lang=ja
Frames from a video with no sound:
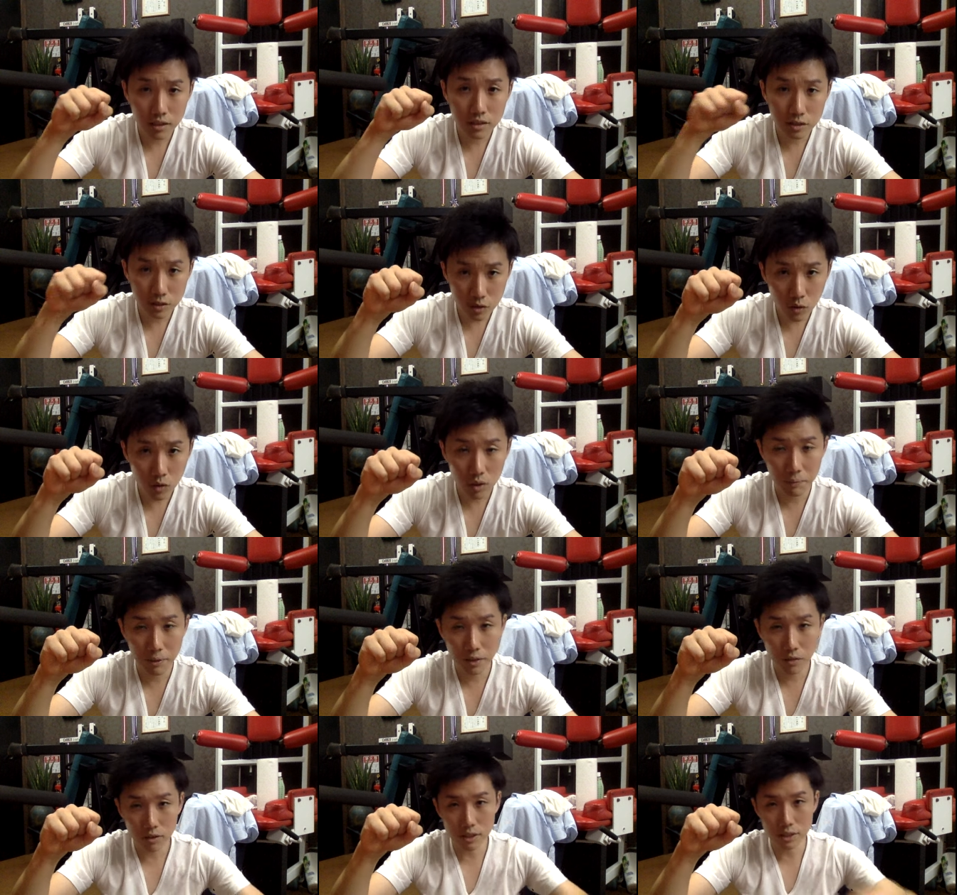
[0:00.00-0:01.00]
その
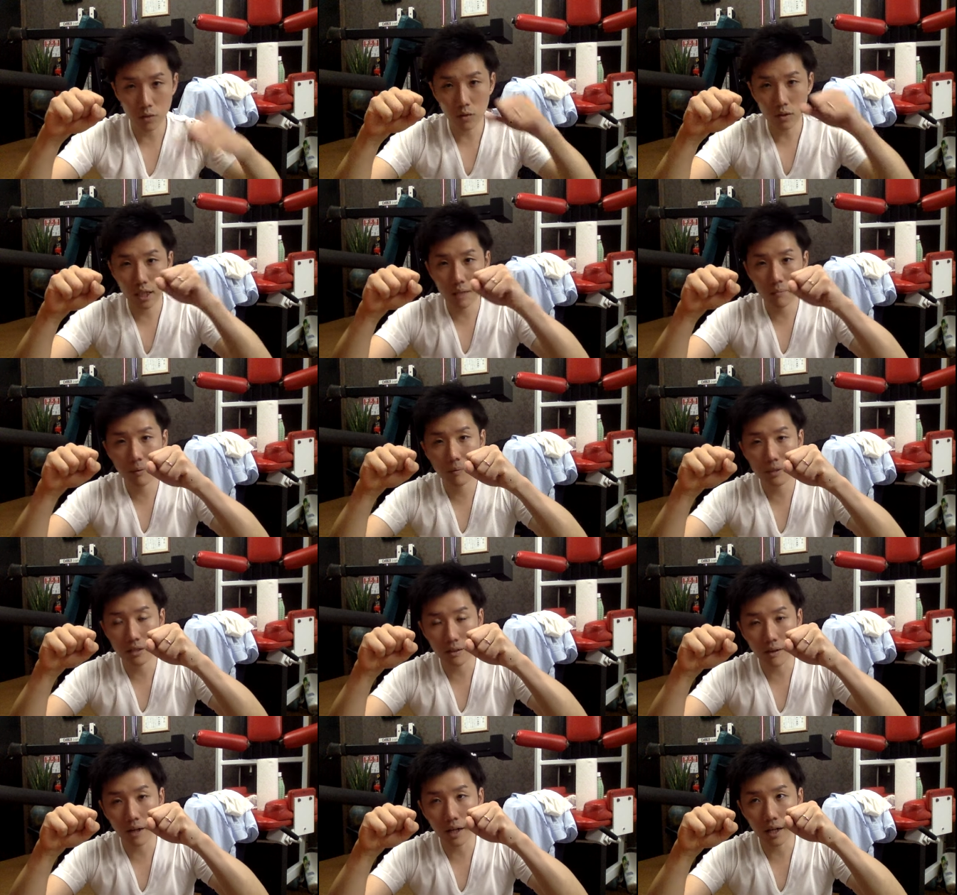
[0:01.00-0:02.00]
リピート率6回目まで
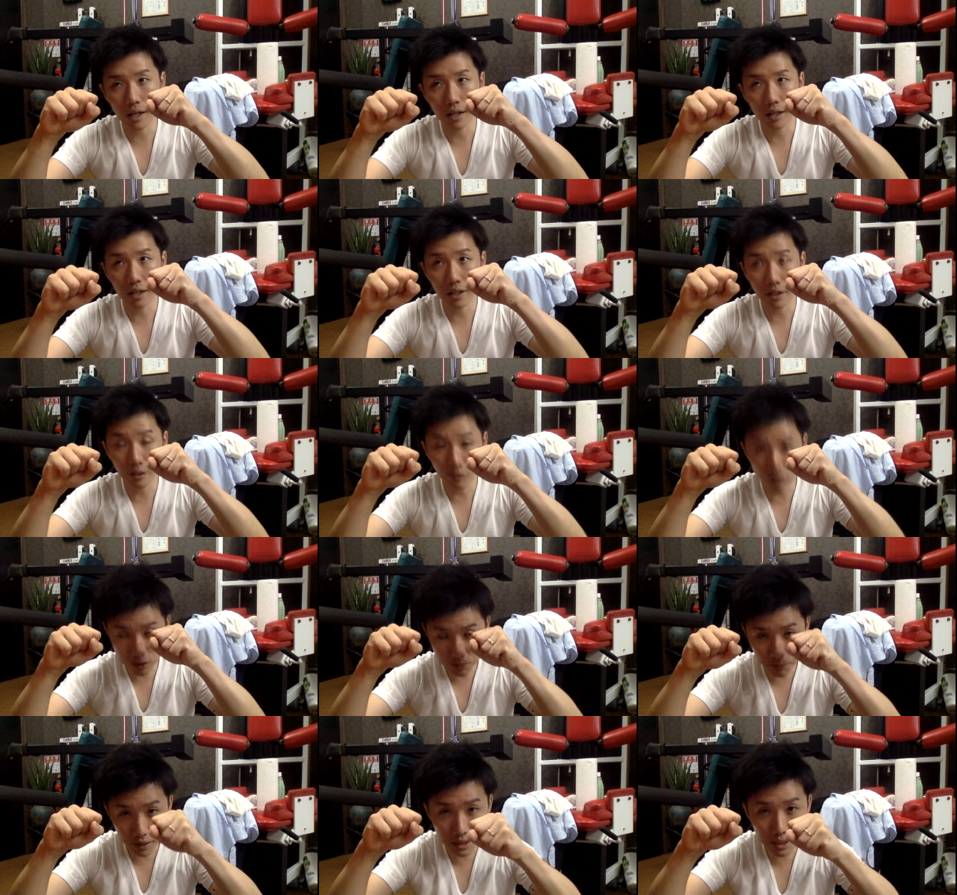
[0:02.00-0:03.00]
は、
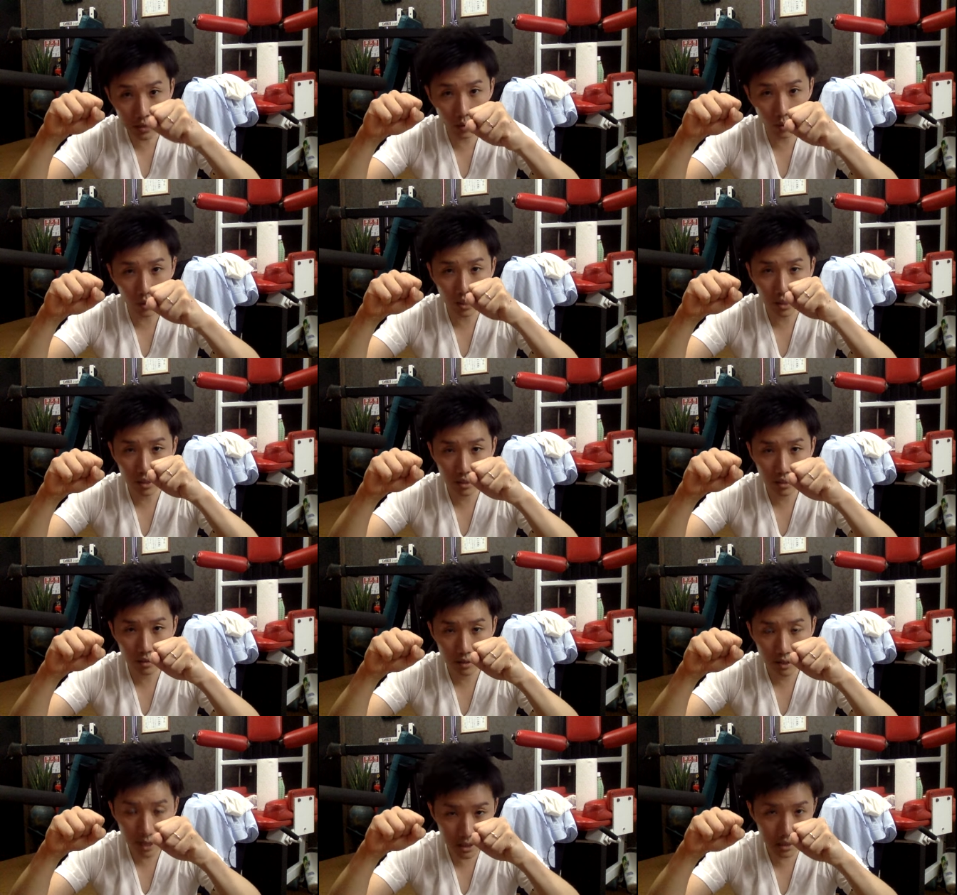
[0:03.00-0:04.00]
えー、50%
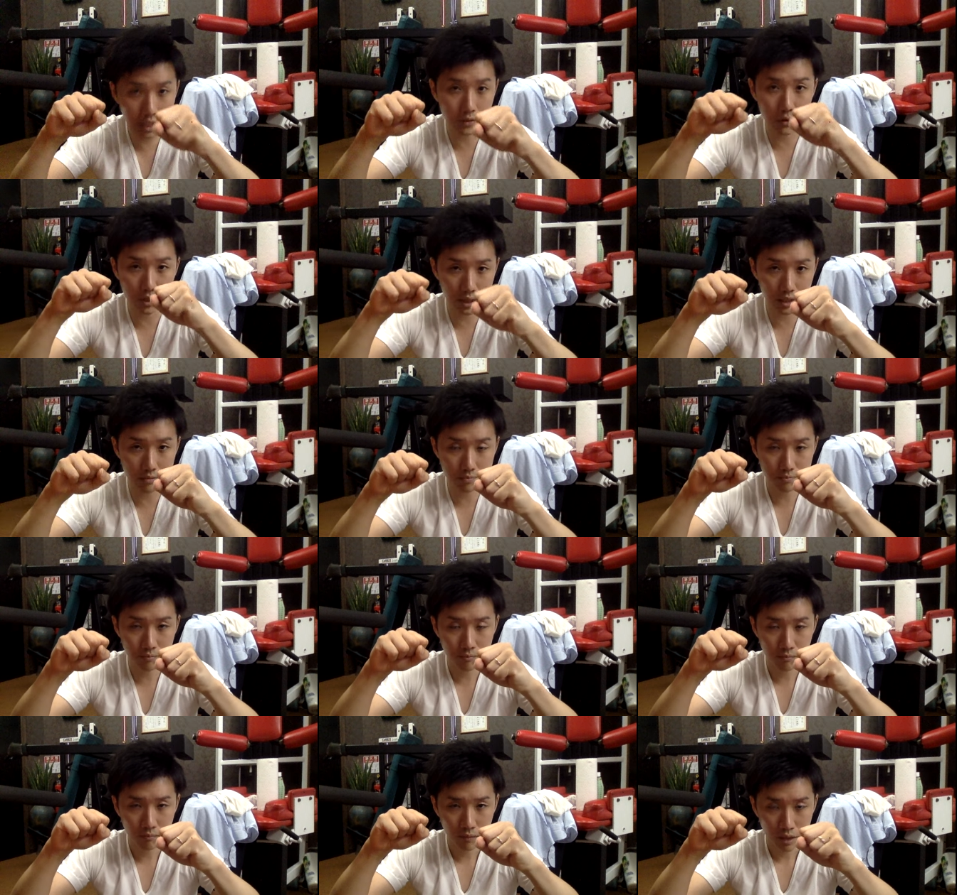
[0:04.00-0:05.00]
にしないといけな
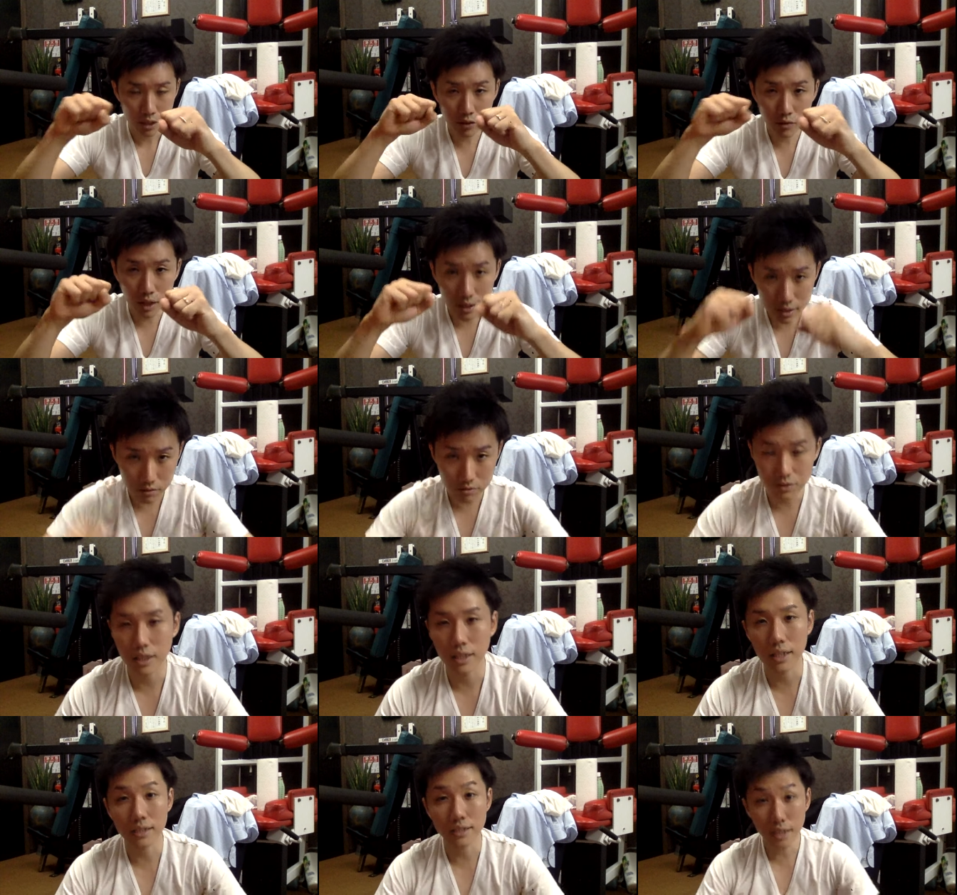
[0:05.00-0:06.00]
い。っていうのがあったとする
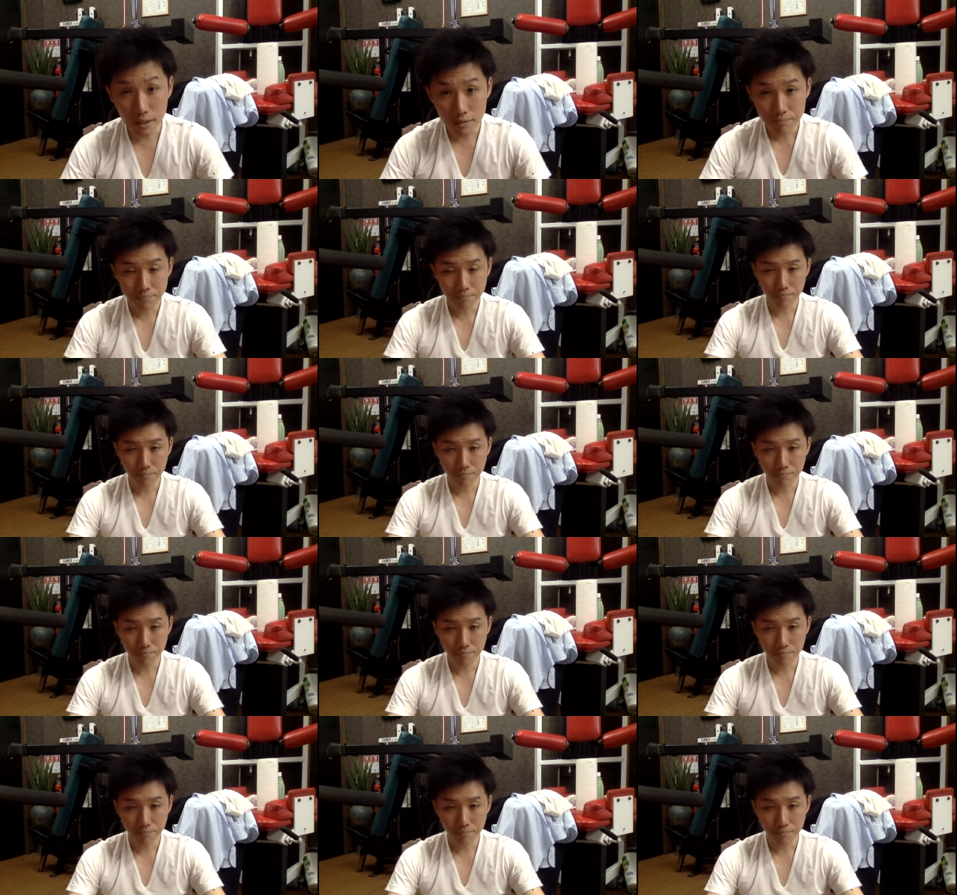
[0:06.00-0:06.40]
じゃないですか。